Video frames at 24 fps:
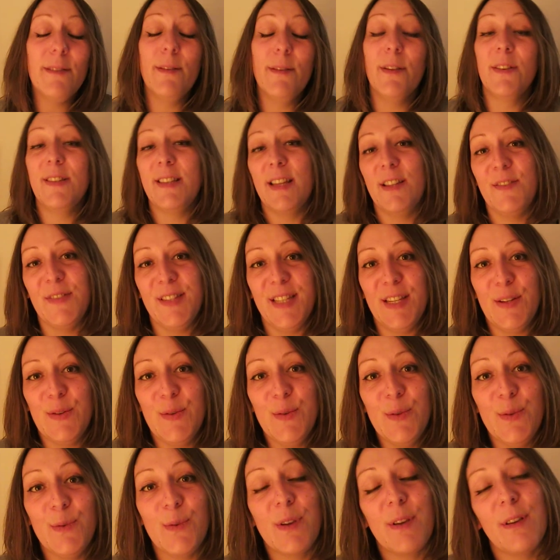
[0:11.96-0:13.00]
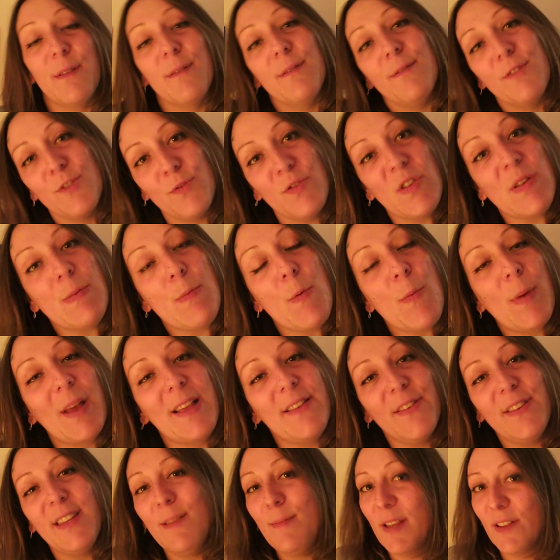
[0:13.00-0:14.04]
Et dans cette vidéo, donc, je
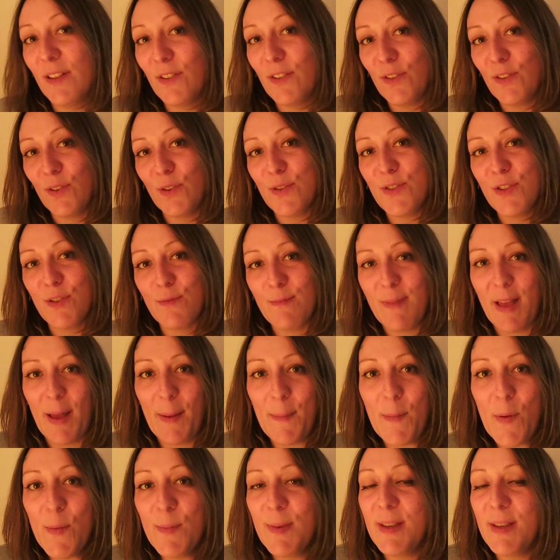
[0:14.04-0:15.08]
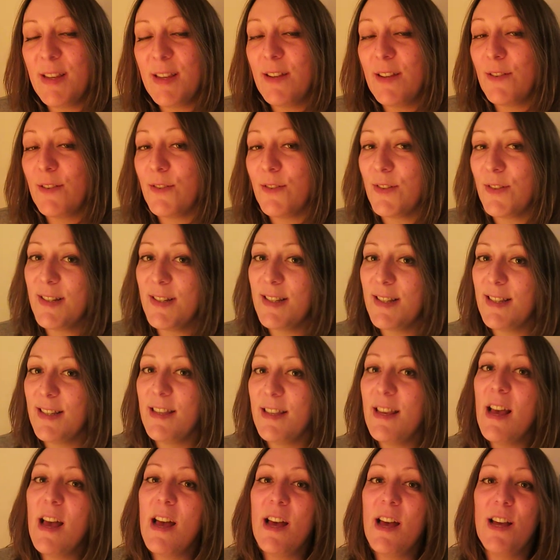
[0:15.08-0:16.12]
vais me présenter bien sûr sommairement, mais
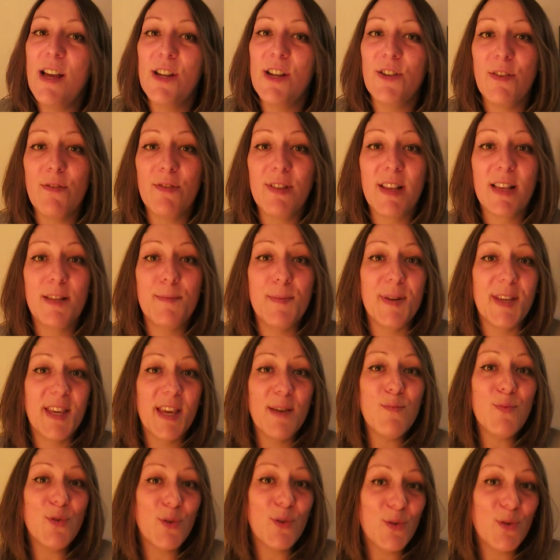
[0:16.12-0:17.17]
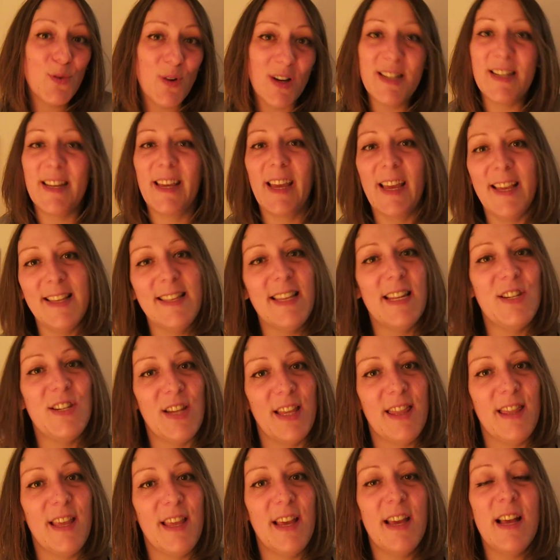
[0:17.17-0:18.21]
aussi je vais vous expliquer pourquoi j'ai créé cette
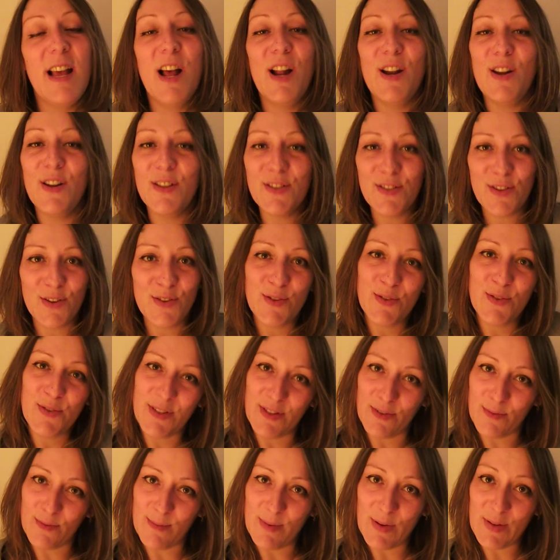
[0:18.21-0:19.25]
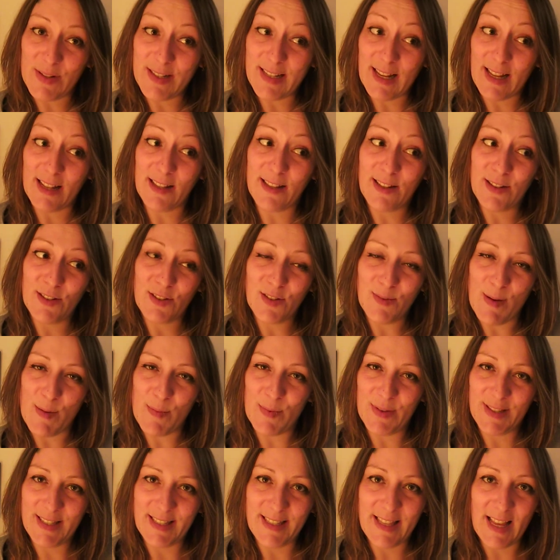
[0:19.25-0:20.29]
chaîne. Lorsque je suis tombée enceinte de ma
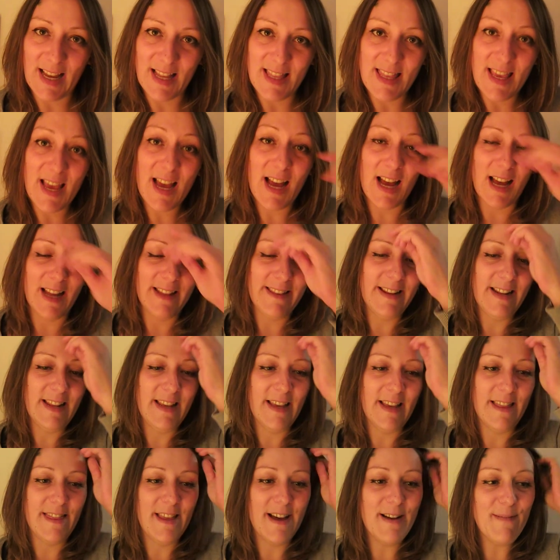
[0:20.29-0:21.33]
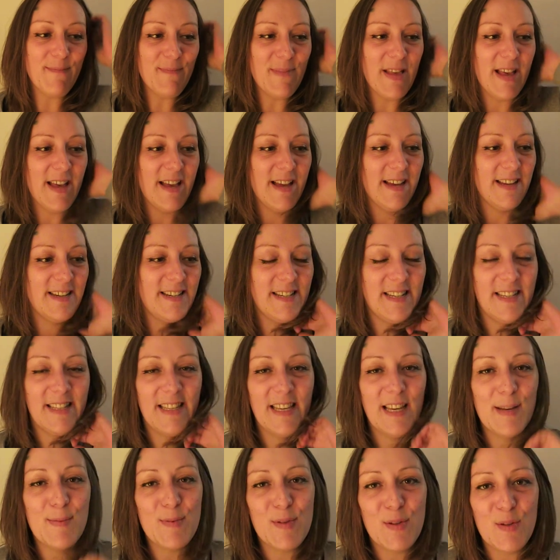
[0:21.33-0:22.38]
petite dernière, Adeliana, j'ai
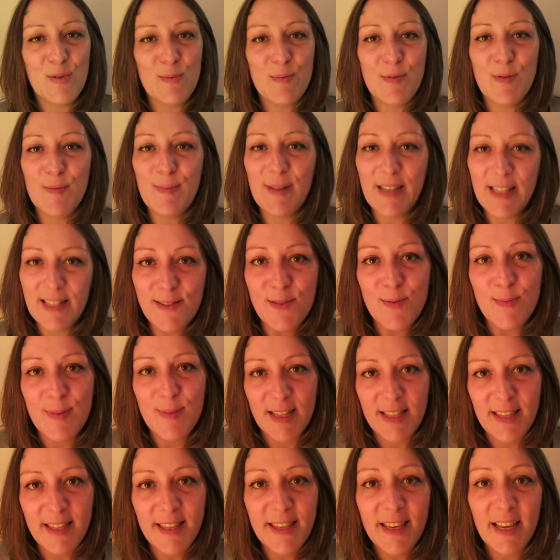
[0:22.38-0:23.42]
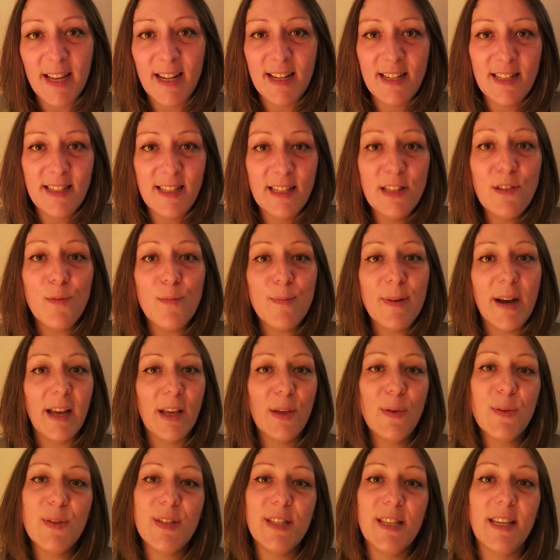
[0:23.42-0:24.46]
été absolument prise de panique à l'idée de ne
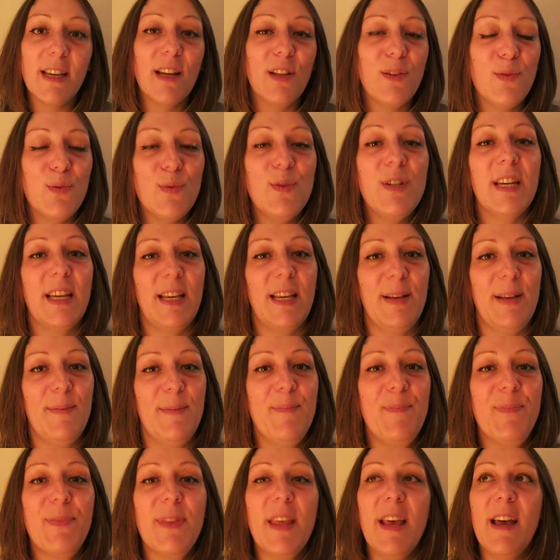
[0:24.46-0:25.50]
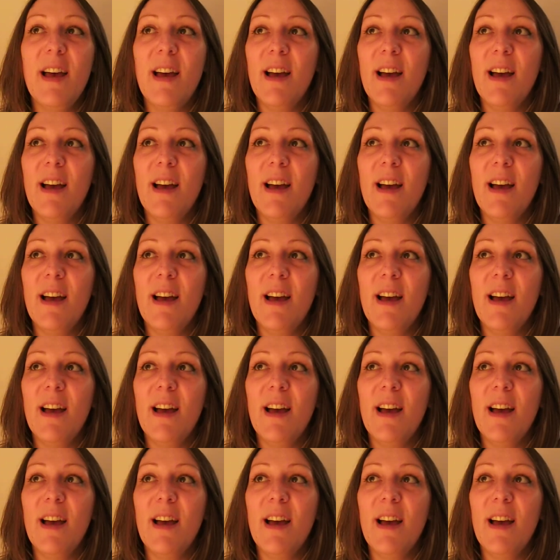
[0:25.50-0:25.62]
pas réussir à tout gérer.